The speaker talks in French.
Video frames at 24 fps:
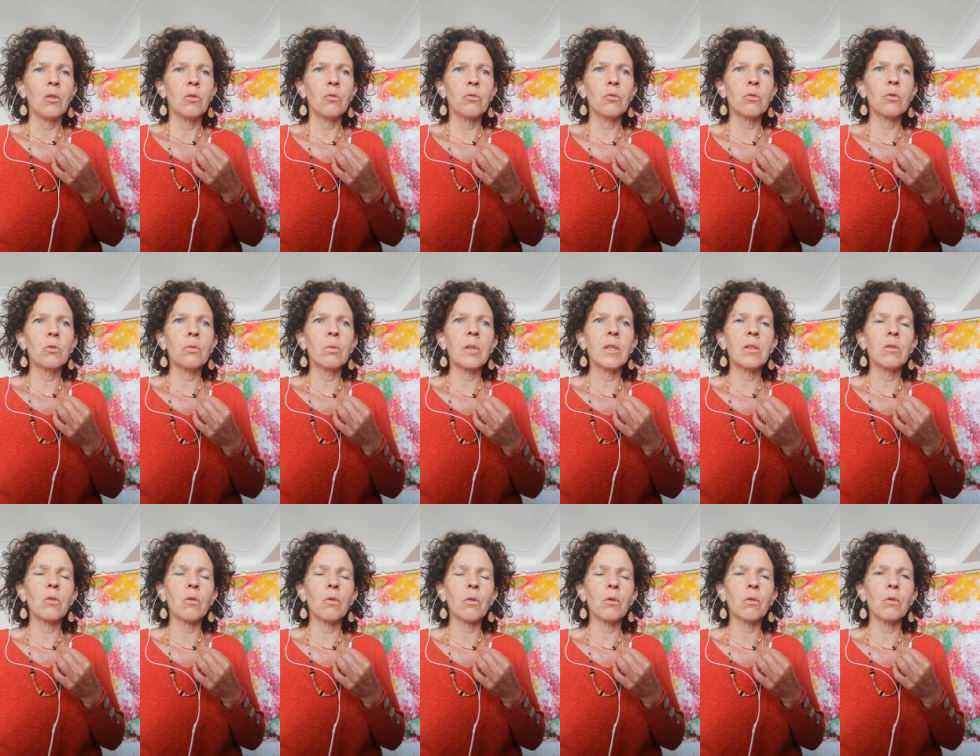Nous
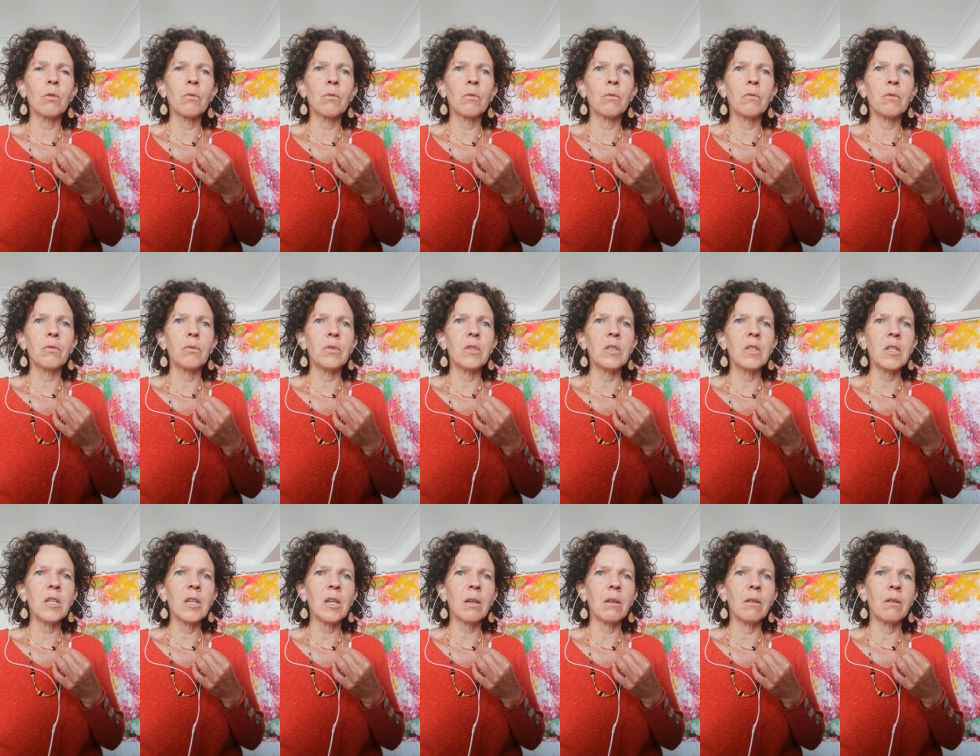souhaiterions vous
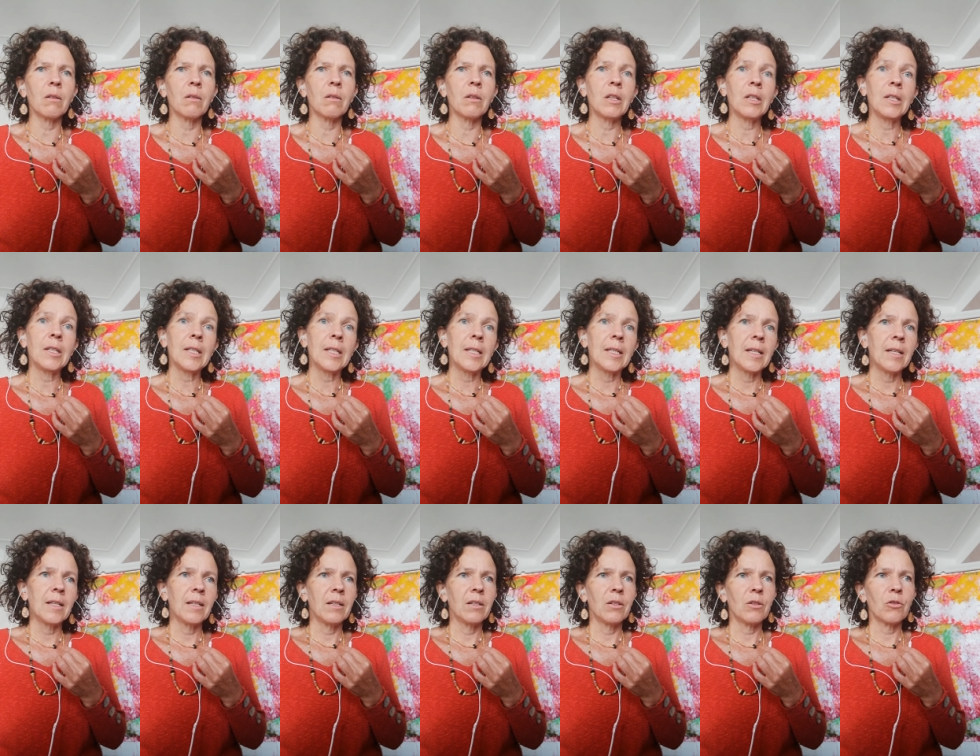dire, euh,
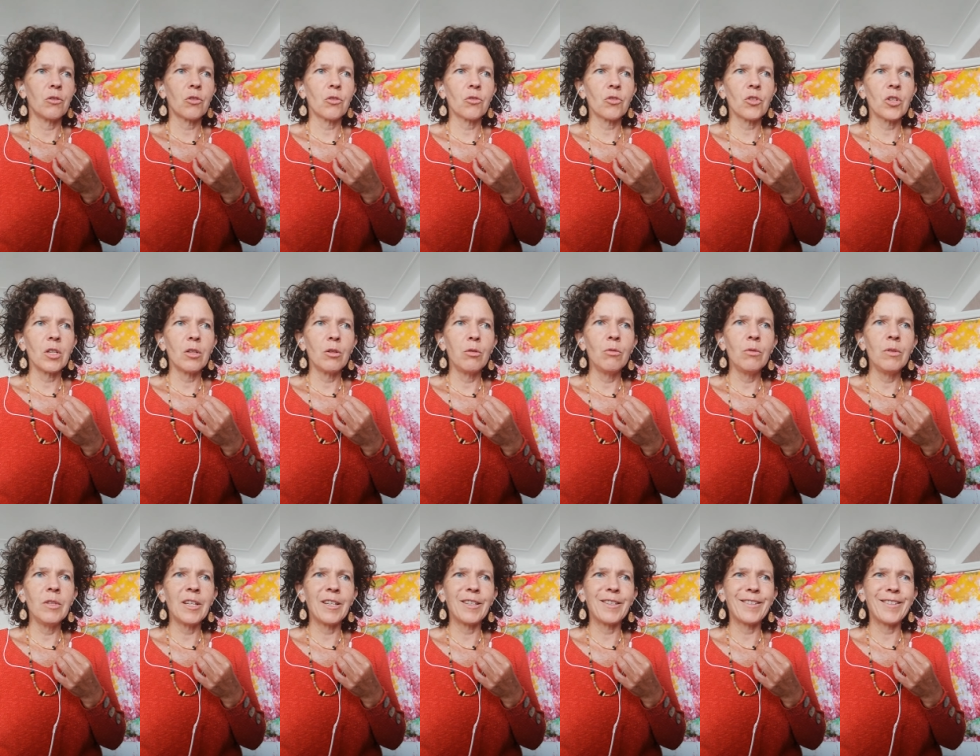changez de
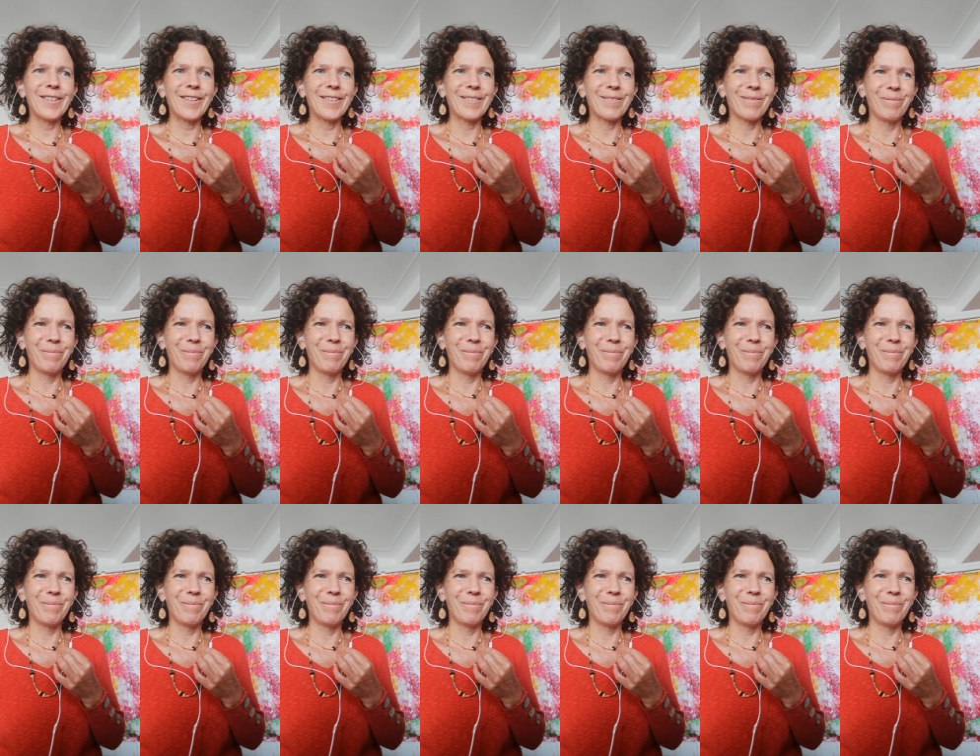lunettes.